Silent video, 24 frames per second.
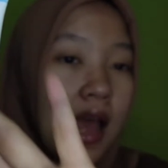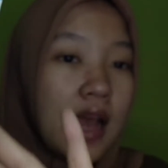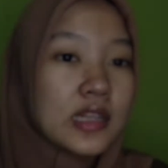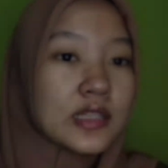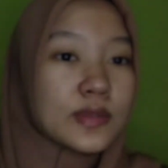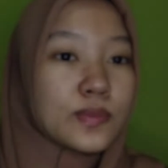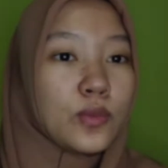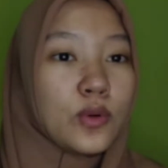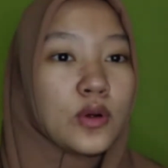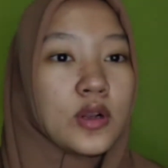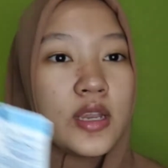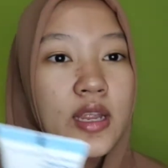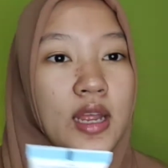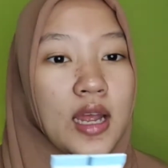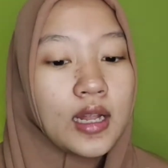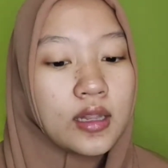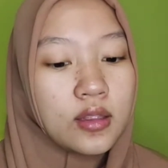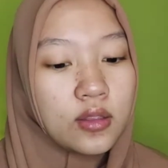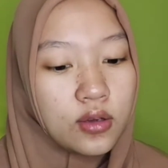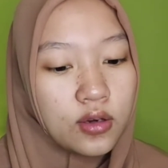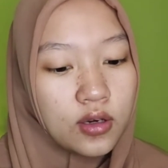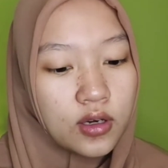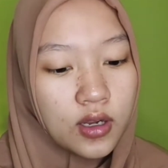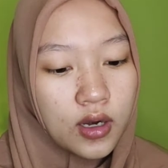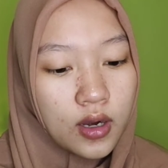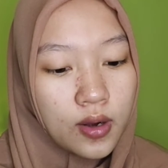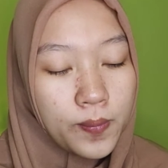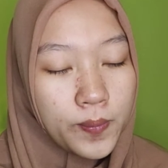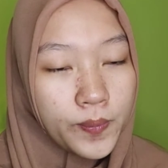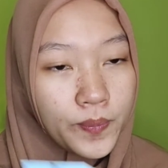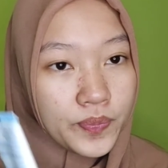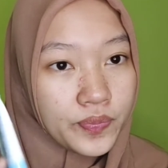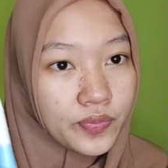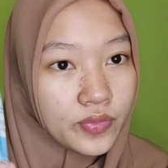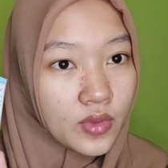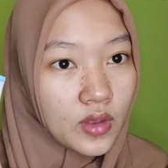Exfoliator
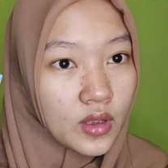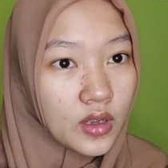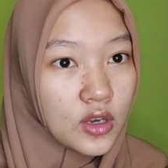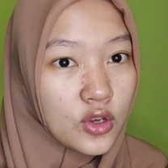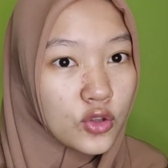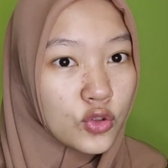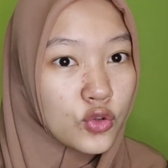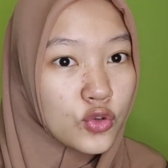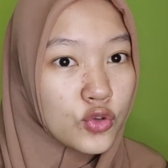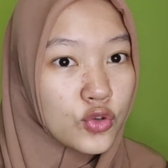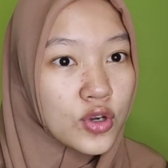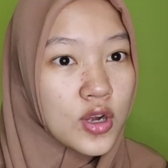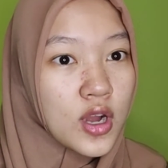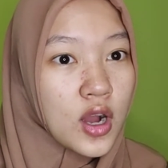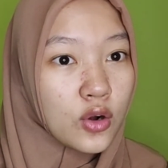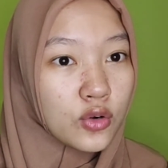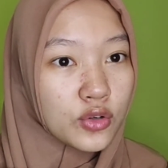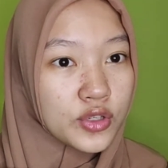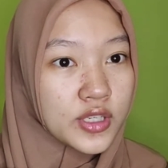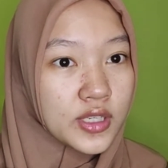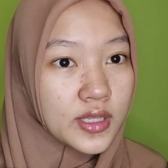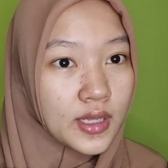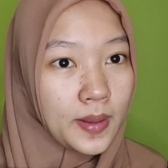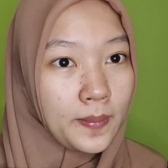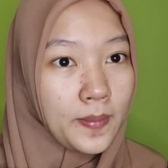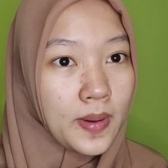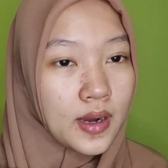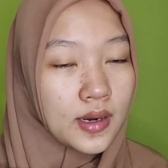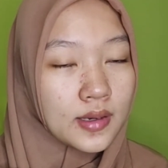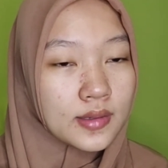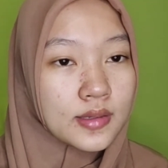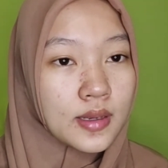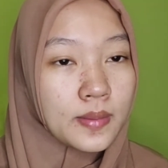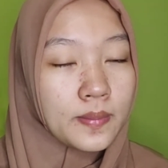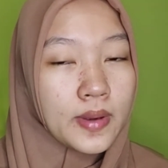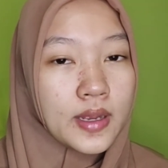ini tuh juga aku cinta
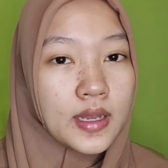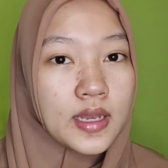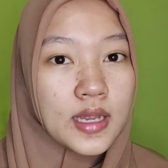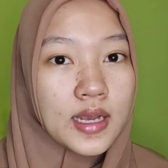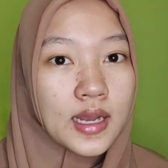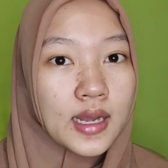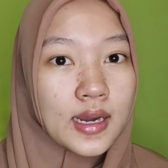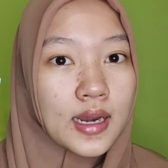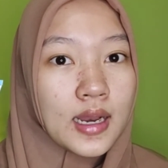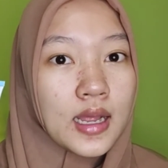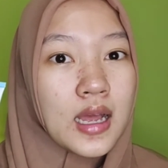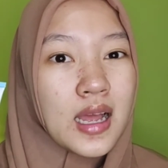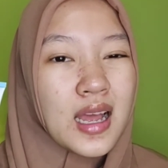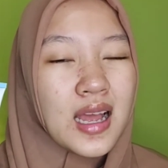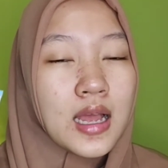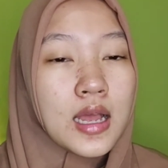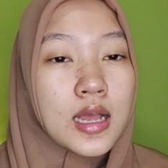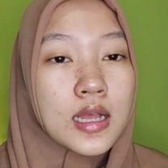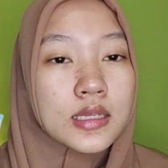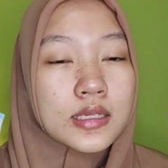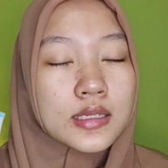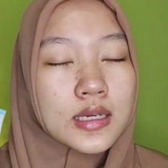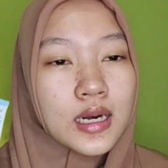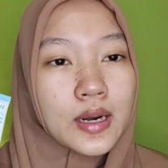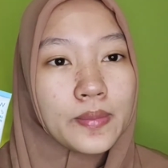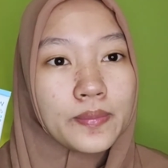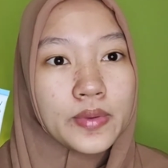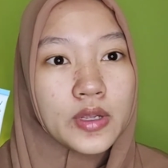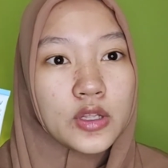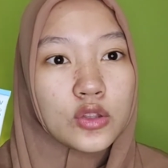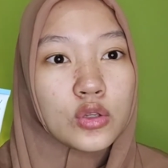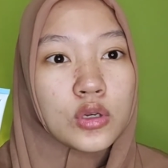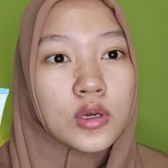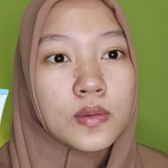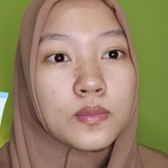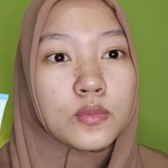banget sama ini karena
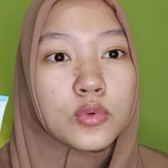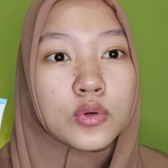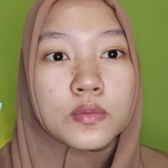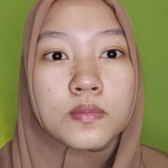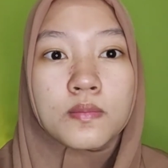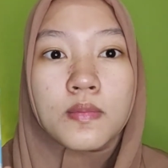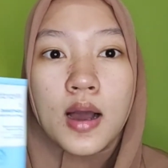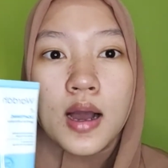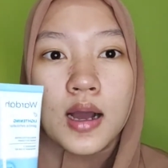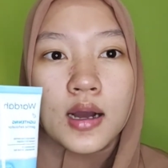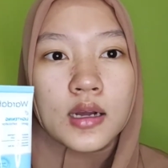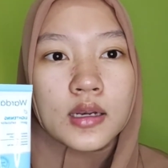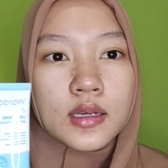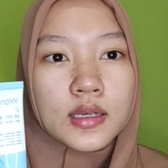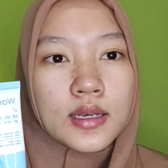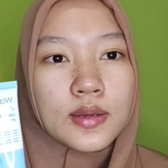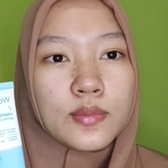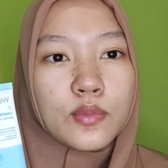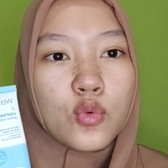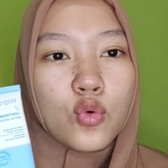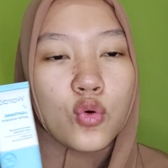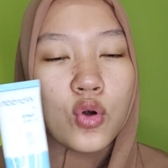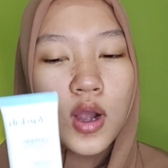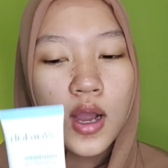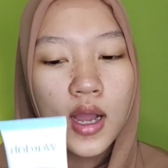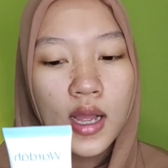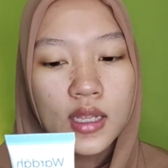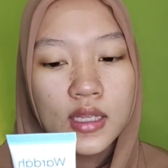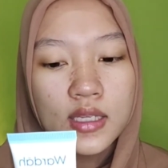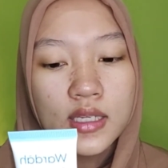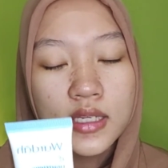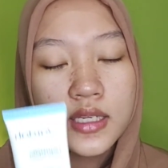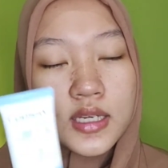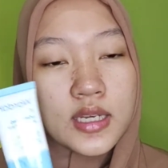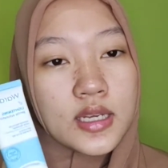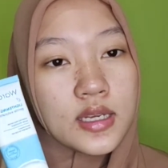scrubnya tuh lembut banget di muka
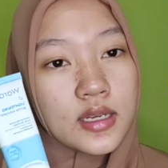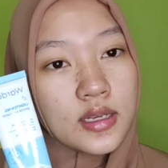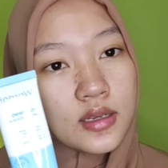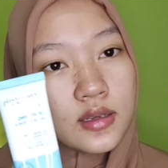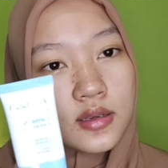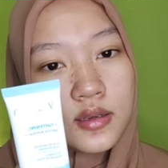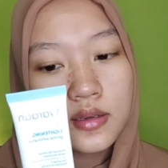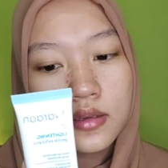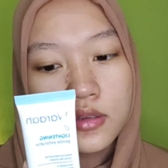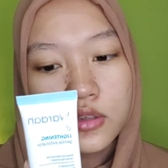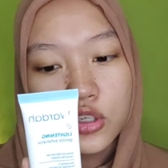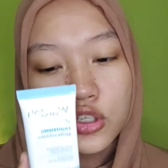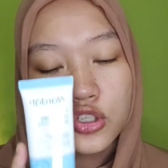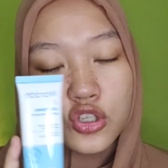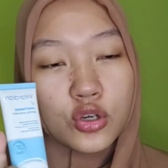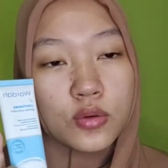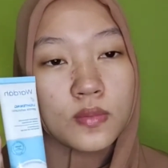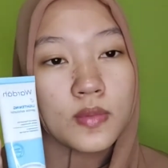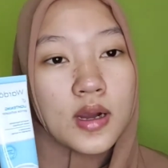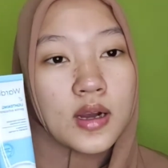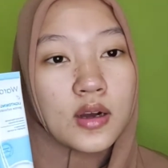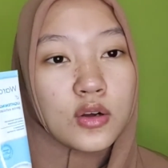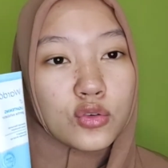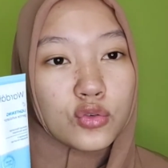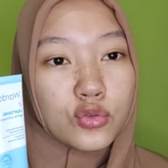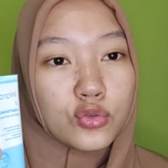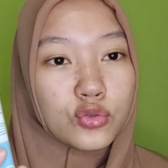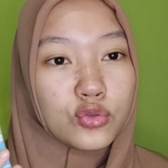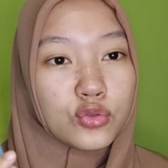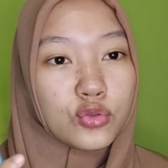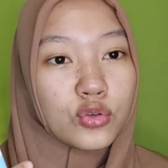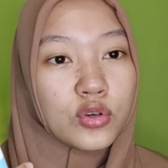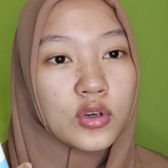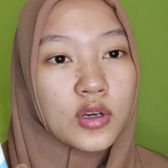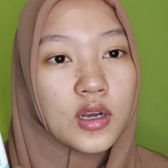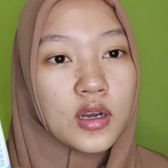jadi cocok banget
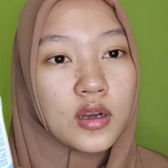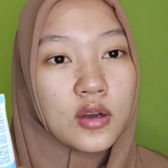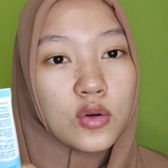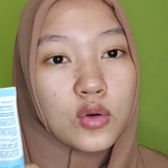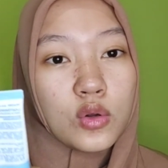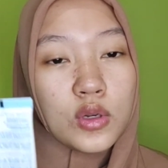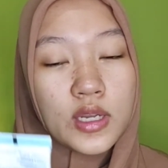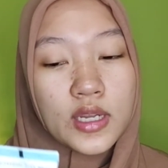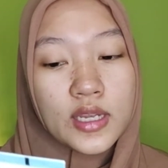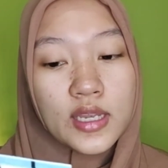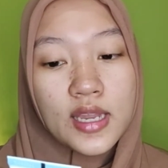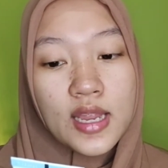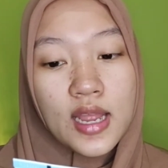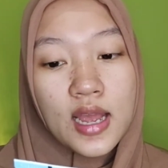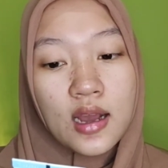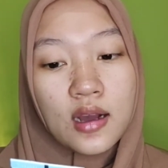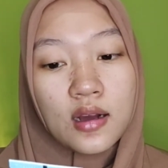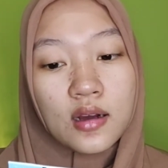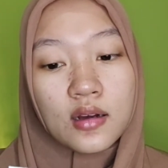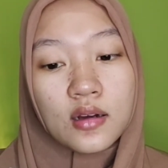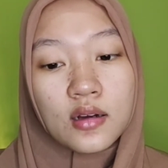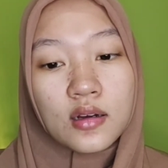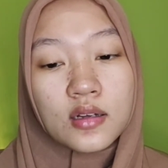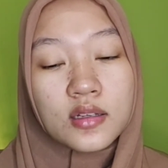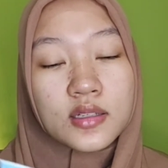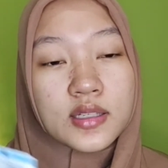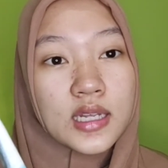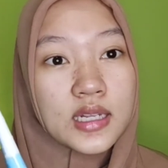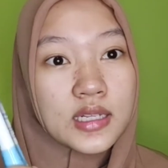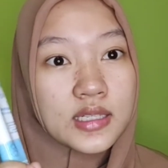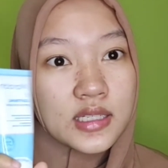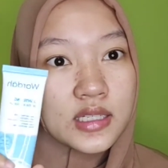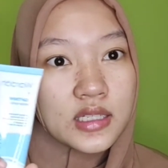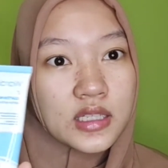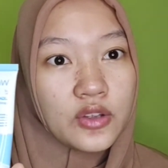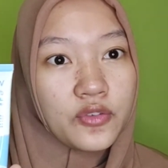untuk kulit yang
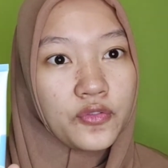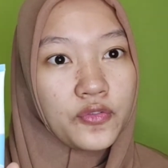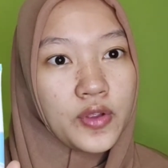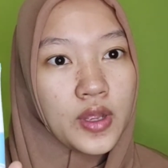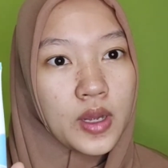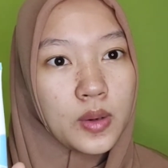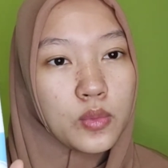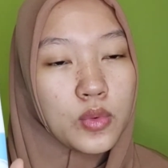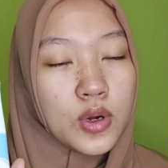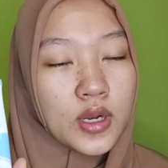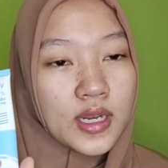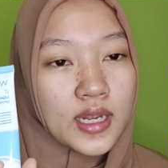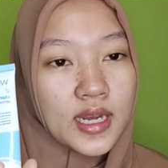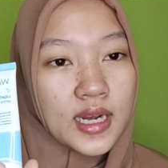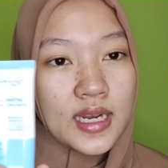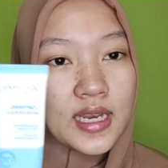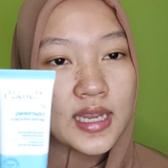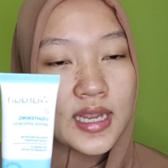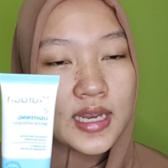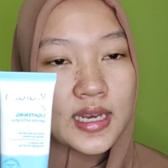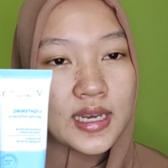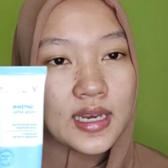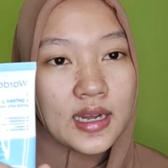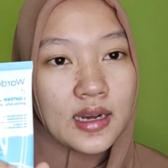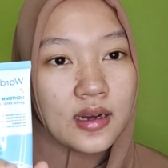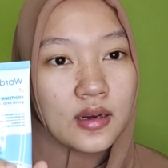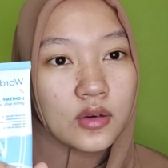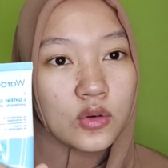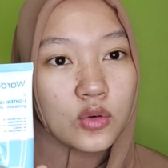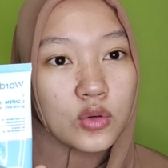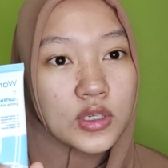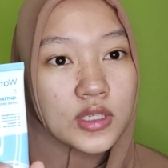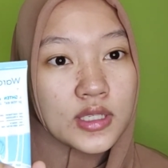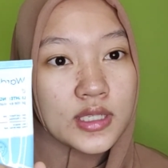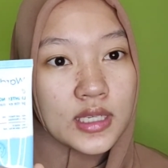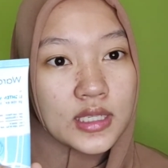sensitif ya buat kalian yang
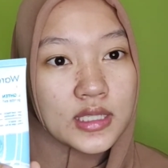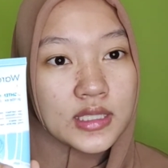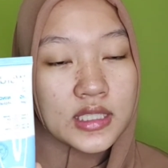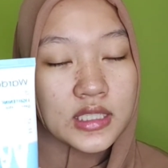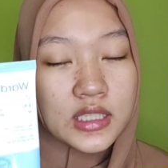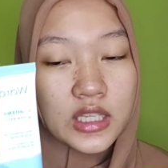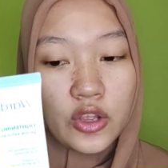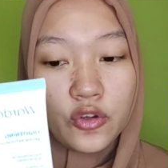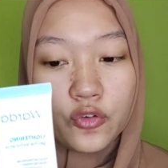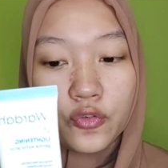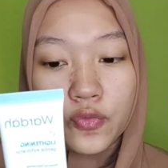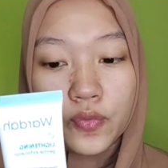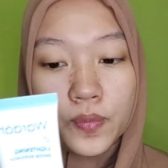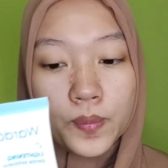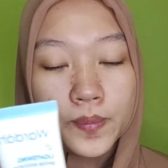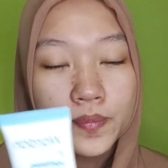kulit sensitif